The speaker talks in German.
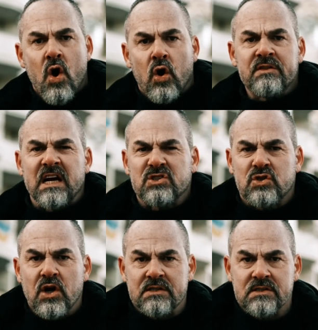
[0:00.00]

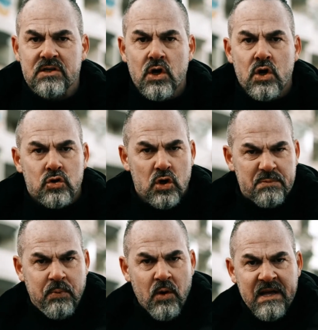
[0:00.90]
Unterstützt
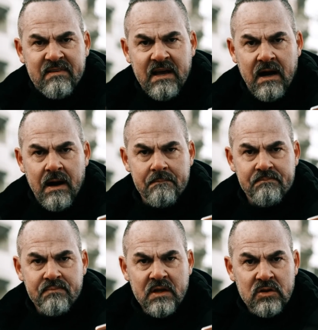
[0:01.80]
durch Politiker,
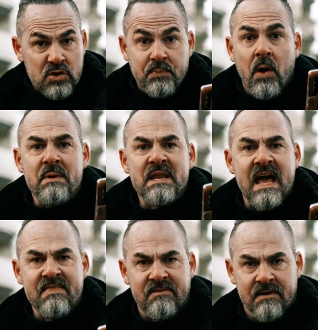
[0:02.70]
durch
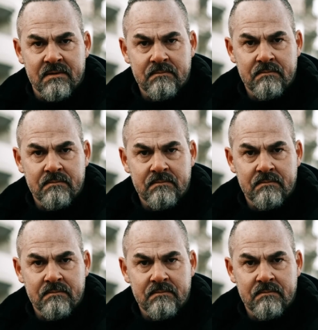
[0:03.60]
Prominente,